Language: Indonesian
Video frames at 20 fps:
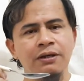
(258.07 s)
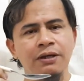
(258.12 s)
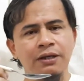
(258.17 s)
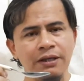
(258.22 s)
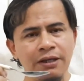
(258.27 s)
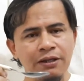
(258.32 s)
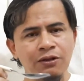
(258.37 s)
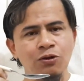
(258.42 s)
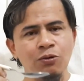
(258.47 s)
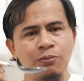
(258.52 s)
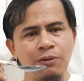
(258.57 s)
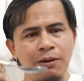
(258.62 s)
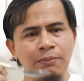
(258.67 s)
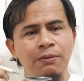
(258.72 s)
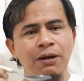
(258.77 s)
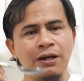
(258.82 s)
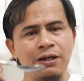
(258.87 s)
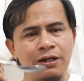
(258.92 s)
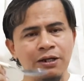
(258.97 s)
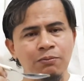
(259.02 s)
itu
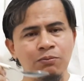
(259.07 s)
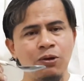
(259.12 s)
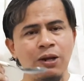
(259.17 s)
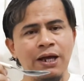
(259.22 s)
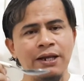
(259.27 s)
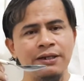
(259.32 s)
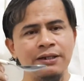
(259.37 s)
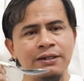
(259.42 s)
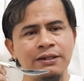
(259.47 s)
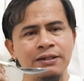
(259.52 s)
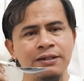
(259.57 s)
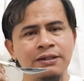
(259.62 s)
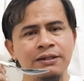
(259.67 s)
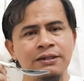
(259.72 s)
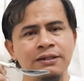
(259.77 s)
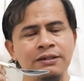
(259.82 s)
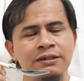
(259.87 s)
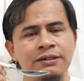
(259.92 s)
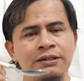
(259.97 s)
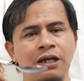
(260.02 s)
memang di bulan
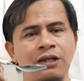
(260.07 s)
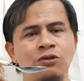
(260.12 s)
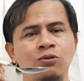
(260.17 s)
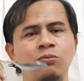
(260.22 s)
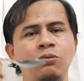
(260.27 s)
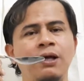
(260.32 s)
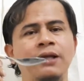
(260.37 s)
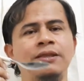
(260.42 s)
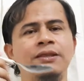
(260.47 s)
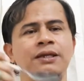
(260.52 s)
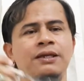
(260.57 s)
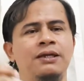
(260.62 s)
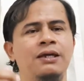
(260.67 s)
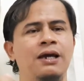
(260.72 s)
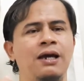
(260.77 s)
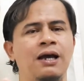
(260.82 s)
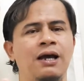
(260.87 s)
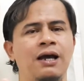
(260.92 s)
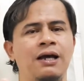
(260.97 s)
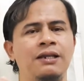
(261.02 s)
1 bulan 3
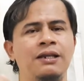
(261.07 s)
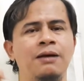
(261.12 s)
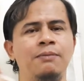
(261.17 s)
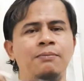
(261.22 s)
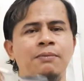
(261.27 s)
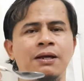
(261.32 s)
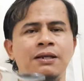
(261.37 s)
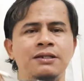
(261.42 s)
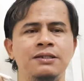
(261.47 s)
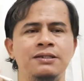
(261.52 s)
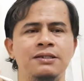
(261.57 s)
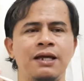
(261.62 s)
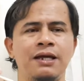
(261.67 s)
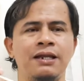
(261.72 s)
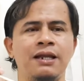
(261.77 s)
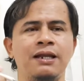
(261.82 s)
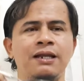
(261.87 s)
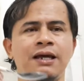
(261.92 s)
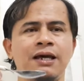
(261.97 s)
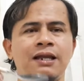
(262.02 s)
ada manis dan
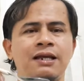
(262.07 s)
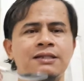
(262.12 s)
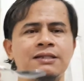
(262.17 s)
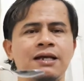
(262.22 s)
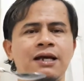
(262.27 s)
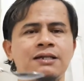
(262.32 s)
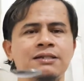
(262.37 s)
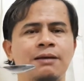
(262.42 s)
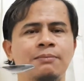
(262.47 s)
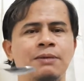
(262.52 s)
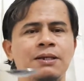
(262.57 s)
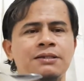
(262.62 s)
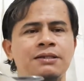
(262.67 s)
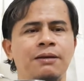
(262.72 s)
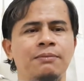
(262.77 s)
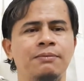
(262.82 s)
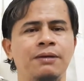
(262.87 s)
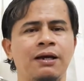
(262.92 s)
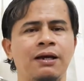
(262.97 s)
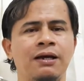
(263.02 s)
ada rasa
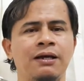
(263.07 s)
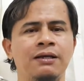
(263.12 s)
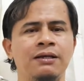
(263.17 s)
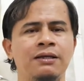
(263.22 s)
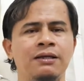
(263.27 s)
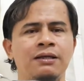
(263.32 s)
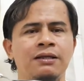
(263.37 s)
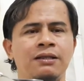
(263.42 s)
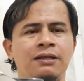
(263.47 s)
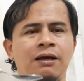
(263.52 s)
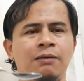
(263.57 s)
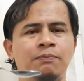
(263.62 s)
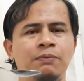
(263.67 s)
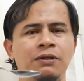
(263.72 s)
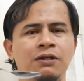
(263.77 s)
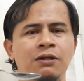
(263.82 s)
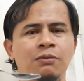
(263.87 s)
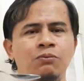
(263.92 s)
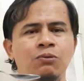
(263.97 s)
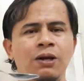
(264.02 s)
asam-asamnya tapi
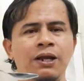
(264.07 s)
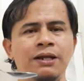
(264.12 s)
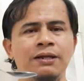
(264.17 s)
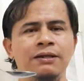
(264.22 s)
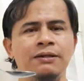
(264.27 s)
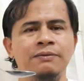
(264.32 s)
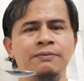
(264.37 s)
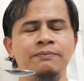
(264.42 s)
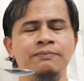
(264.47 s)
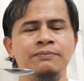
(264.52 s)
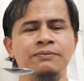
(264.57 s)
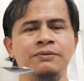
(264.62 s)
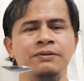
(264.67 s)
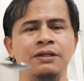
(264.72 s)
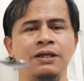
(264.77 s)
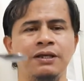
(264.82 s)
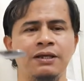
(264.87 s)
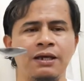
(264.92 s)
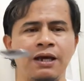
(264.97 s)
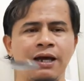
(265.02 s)
di bulan
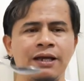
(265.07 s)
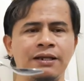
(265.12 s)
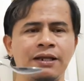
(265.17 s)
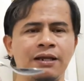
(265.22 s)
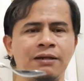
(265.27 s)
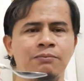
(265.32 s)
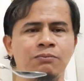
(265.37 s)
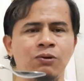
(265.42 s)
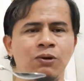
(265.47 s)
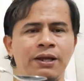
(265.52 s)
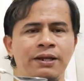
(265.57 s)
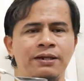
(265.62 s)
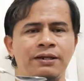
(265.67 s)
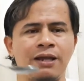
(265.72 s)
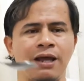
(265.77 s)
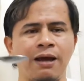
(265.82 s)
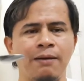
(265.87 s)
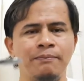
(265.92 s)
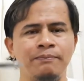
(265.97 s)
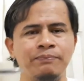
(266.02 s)
3 dan bulan
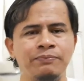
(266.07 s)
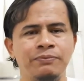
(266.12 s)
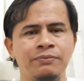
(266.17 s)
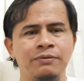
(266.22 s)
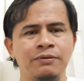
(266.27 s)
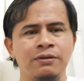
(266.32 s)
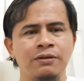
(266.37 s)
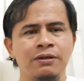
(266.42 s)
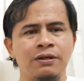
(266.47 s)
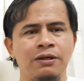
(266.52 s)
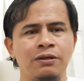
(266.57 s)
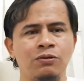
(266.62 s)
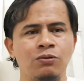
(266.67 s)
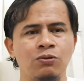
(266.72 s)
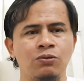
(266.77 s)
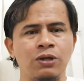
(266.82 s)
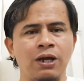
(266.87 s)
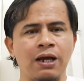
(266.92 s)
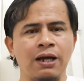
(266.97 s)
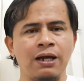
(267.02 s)
6 itu
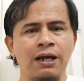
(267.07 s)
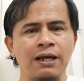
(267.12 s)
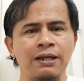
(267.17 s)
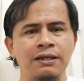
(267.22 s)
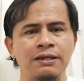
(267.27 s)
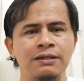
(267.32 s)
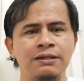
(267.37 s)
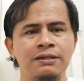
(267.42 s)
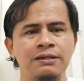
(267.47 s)
dia akan